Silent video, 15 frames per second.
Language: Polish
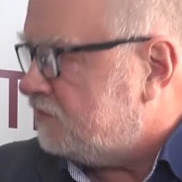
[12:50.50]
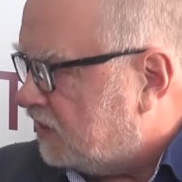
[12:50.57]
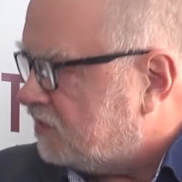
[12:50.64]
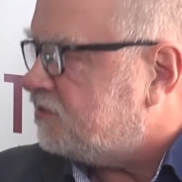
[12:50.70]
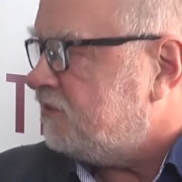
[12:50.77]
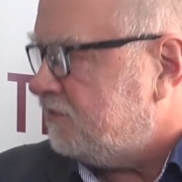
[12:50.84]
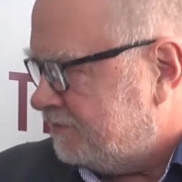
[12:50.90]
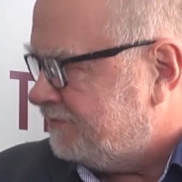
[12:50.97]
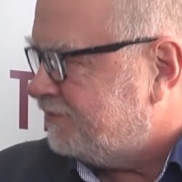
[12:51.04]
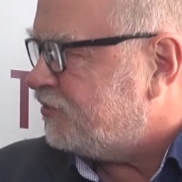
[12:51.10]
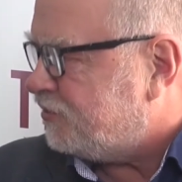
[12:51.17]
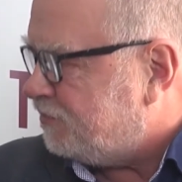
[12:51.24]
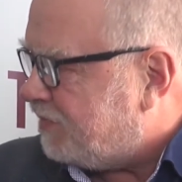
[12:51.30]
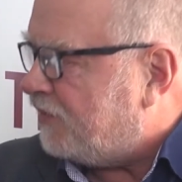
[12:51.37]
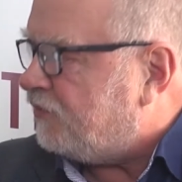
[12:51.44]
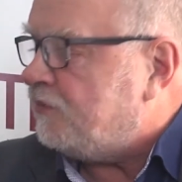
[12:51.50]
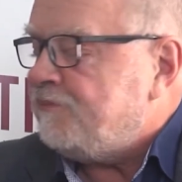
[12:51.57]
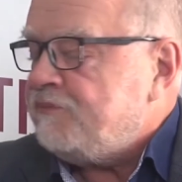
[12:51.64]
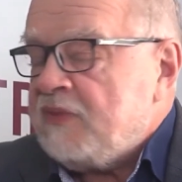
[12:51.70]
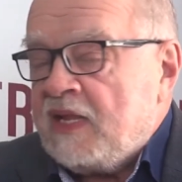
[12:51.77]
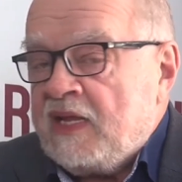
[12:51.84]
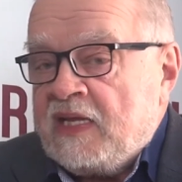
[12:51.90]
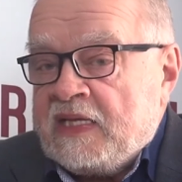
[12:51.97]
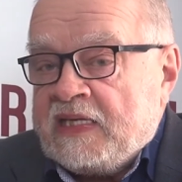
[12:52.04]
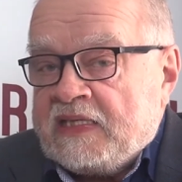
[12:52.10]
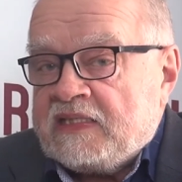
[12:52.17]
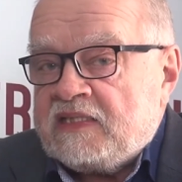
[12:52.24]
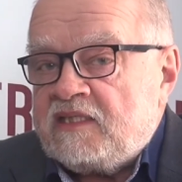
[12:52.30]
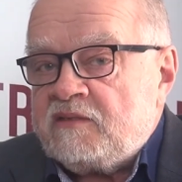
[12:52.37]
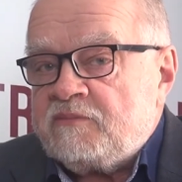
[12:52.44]
znaczy, posypało.
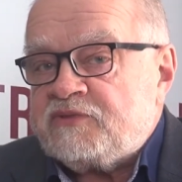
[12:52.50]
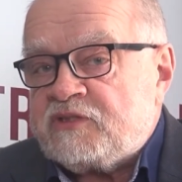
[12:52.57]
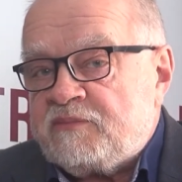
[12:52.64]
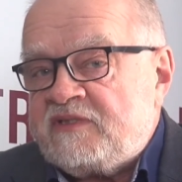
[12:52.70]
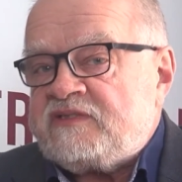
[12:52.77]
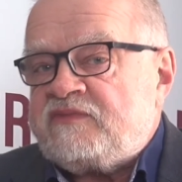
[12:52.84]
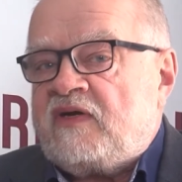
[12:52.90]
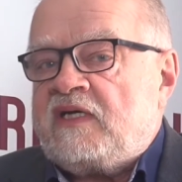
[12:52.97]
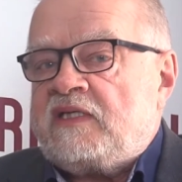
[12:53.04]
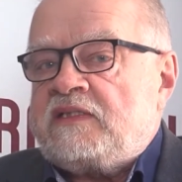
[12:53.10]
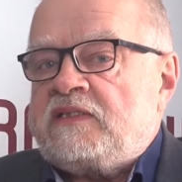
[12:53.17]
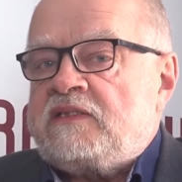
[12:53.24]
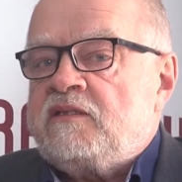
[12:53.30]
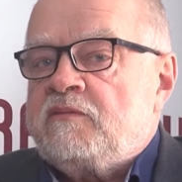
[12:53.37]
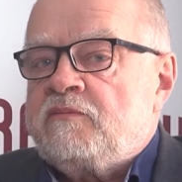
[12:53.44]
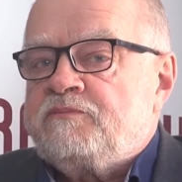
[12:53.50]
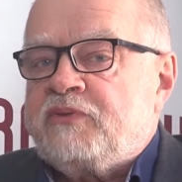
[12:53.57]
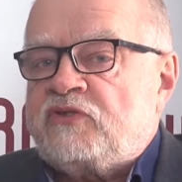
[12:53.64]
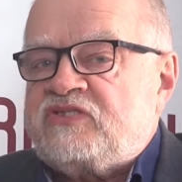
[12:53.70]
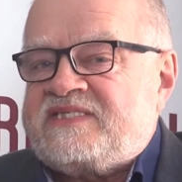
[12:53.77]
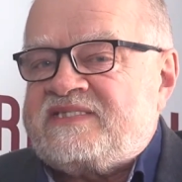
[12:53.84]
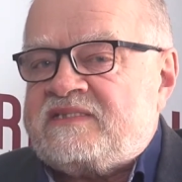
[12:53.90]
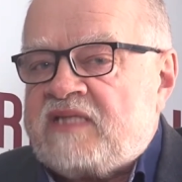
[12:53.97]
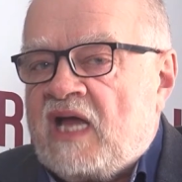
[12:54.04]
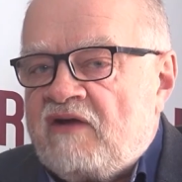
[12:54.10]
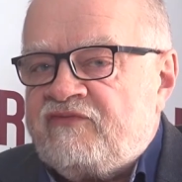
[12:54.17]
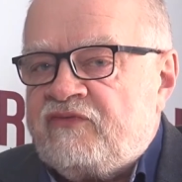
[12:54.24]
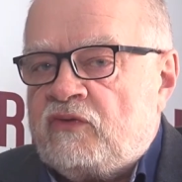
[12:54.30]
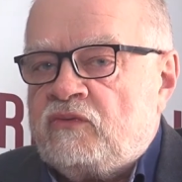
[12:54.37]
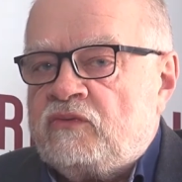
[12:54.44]
E, proszę Państwa,
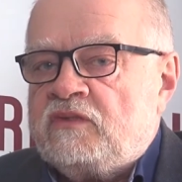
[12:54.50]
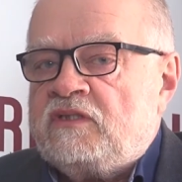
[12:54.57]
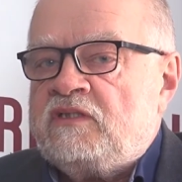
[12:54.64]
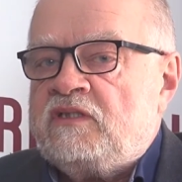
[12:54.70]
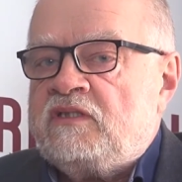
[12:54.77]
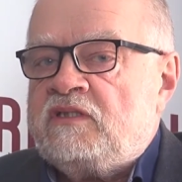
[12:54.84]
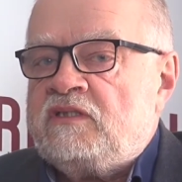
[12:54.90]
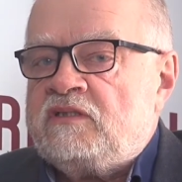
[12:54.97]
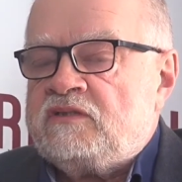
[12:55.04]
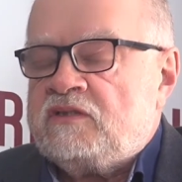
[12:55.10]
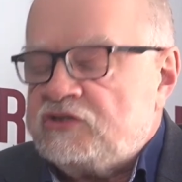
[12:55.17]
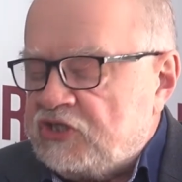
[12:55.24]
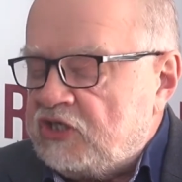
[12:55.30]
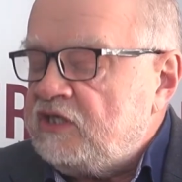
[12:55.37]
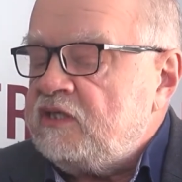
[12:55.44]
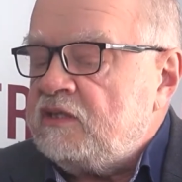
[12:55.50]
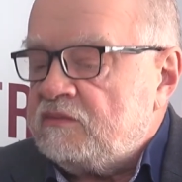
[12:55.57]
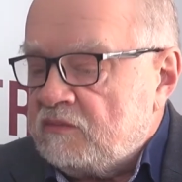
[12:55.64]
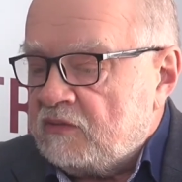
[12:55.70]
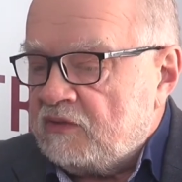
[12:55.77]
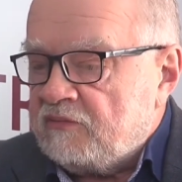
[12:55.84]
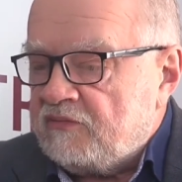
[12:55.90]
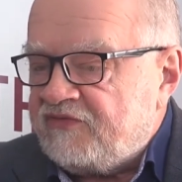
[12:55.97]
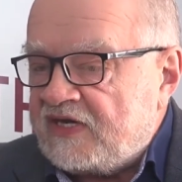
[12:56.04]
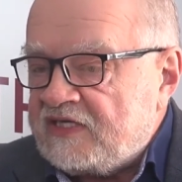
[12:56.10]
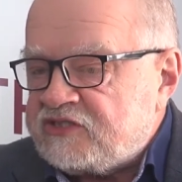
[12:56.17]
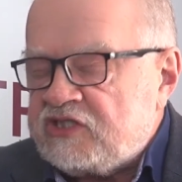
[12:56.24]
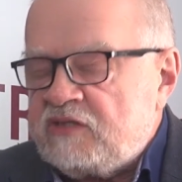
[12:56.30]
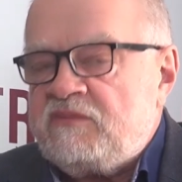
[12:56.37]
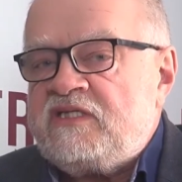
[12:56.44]
podstawą, e, czyli
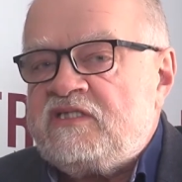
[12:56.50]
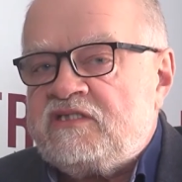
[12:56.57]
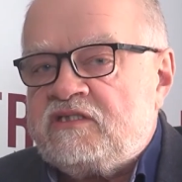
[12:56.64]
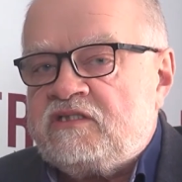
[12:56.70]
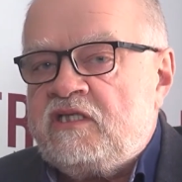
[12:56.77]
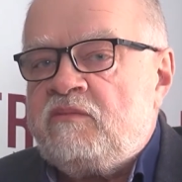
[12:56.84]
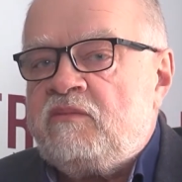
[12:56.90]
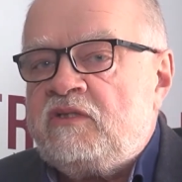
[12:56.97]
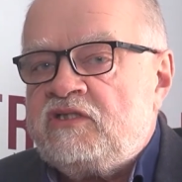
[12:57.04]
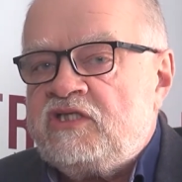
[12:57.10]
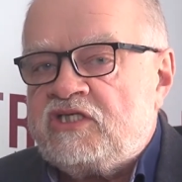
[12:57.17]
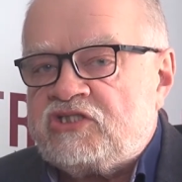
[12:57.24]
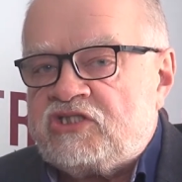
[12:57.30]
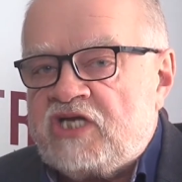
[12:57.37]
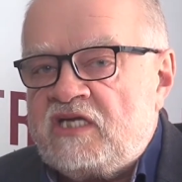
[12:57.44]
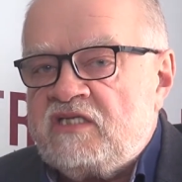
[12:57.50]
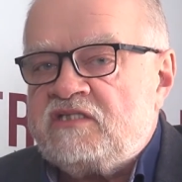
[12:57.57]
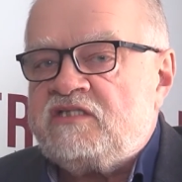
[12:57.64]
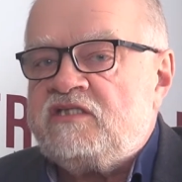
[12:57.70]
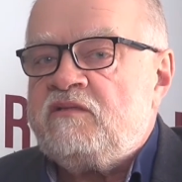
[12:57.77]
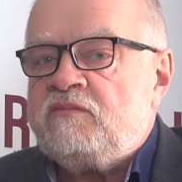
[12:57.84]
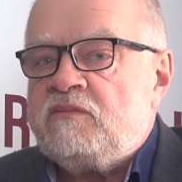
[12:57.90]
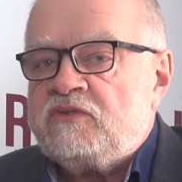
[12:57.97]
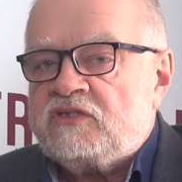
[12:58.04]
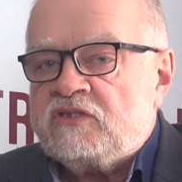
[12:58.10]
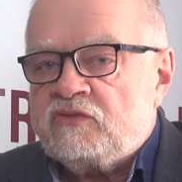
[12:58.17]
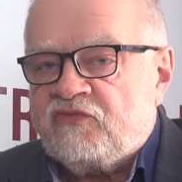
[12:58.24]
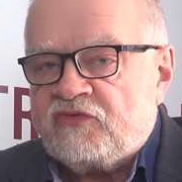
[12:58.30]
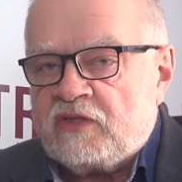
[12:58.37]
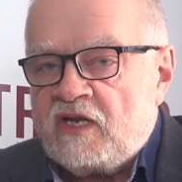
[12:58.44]
walczymy z tym nieszczęsnym
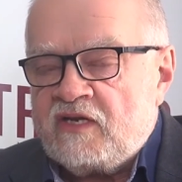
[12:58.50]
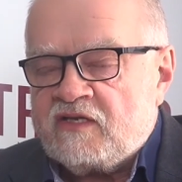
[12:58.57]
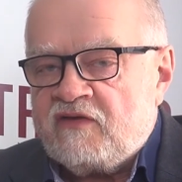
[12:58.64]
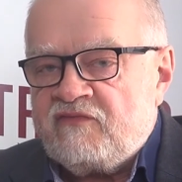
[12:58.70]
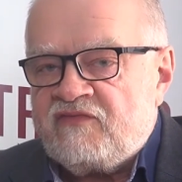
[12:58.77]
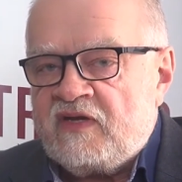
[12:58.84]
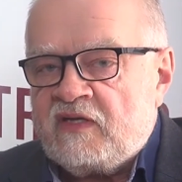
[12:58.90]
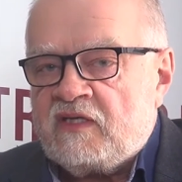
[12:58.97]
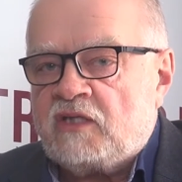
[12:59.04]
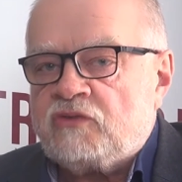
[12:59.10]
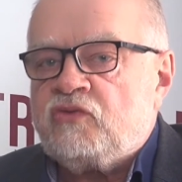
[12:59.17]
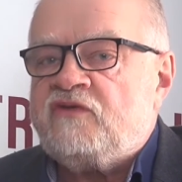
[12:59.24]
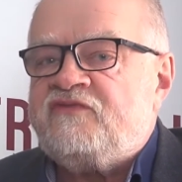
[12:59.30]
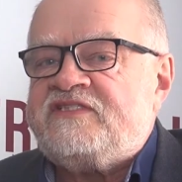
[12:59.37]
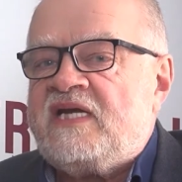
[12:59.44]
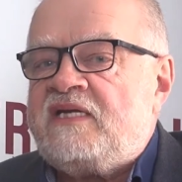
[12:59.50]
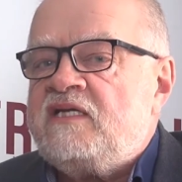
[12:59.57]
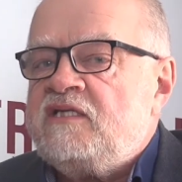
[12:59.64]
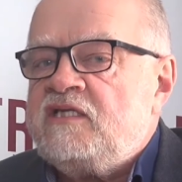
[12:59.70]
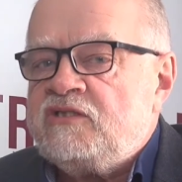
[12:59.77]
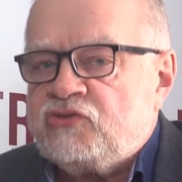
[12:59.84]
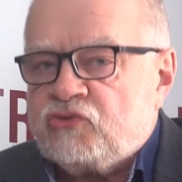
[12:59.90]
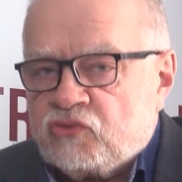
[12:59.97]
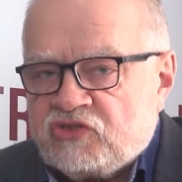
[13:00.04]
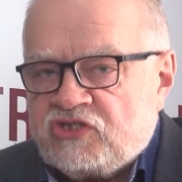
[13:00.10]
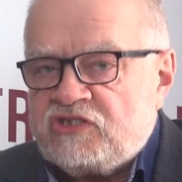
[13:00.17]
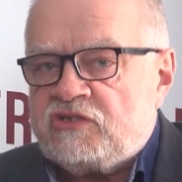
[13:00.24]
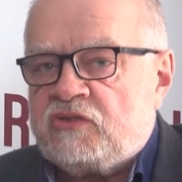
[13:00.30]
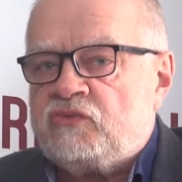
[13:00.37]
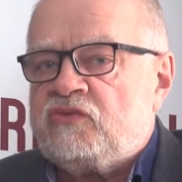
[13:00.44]
dwutlenkiem węgla, który wcale nie jest
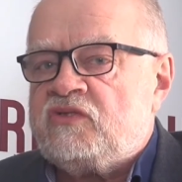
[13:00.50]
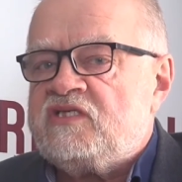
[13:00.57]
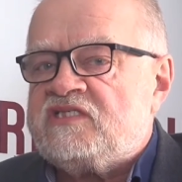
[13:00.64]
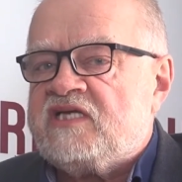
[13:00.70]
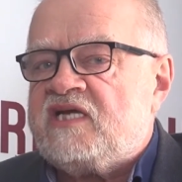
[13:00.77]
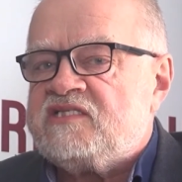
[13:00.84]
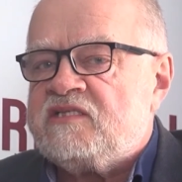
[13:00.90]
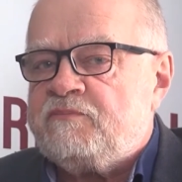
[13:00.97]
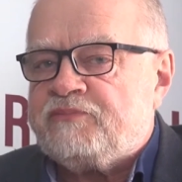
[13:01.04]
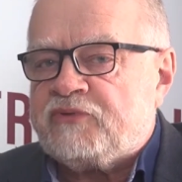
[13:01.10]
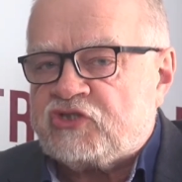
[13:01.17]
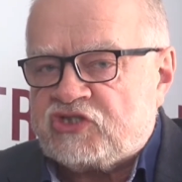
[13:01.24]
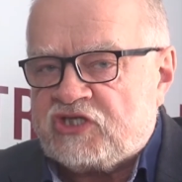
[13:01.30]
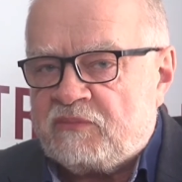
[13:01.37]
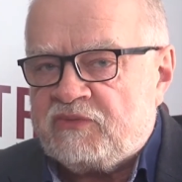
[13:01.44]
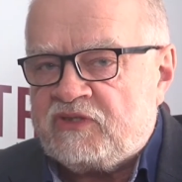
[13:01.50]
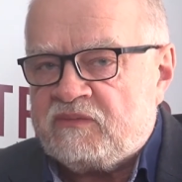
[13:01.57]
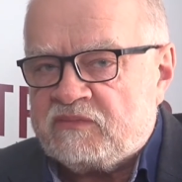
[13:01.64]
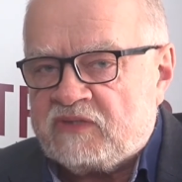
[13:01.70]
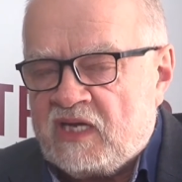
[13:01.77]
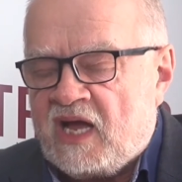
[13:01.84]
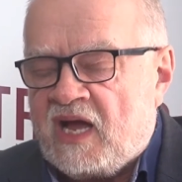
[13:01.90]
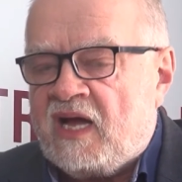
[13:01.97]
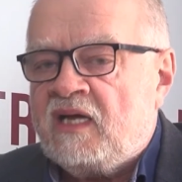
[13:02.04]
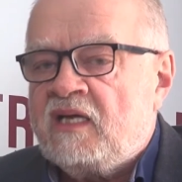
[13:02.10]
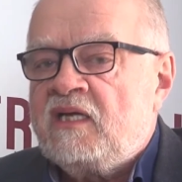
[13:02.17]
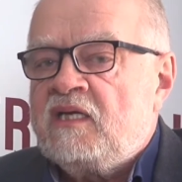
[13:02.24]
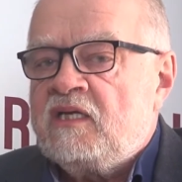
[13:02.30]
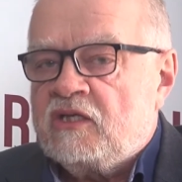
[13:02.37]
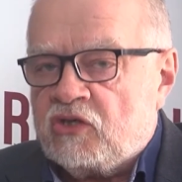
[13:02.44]
trucizną, który jest gazem potrzebnym dla
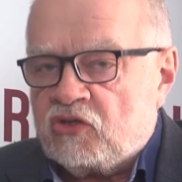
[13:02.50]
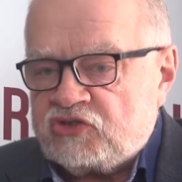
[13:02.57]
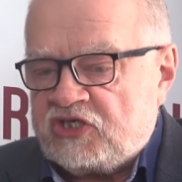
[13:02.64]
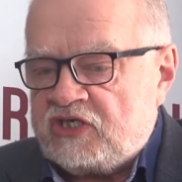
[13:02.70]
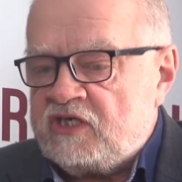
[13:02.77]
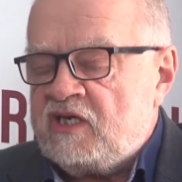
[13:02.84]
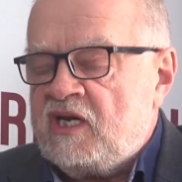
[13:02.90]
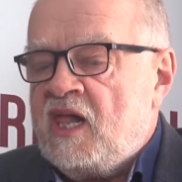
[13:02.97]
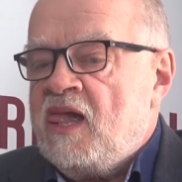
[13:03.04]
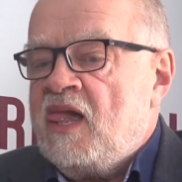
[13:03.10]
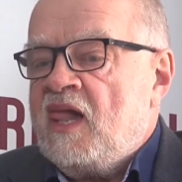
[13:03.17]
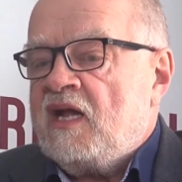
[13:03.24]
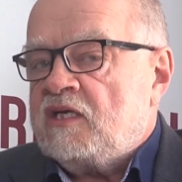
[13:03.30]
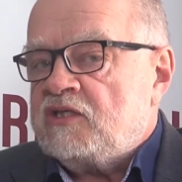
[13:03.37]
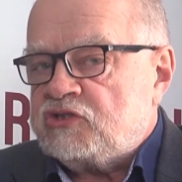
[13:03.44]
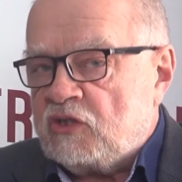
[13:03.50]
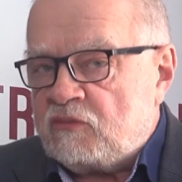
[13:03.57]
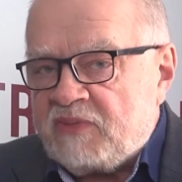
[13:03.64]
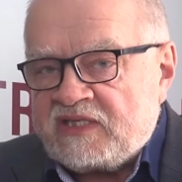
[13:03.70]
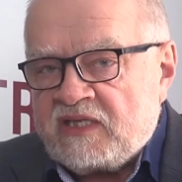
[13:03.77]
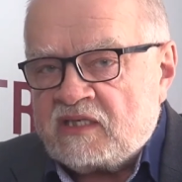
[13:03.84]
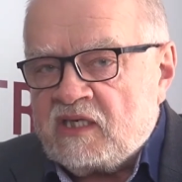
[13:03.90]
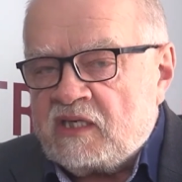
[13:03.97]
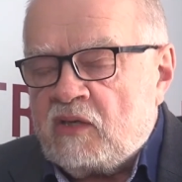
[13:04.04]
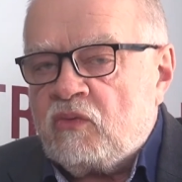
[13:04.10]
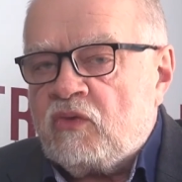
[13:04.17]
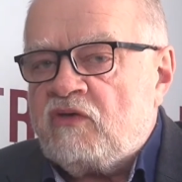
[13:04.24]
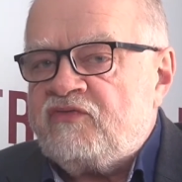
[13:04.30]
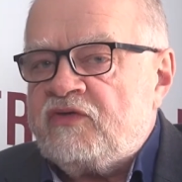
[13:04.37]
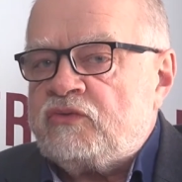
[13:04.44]
roślin. Są badania
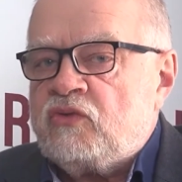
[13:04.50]
naukowe,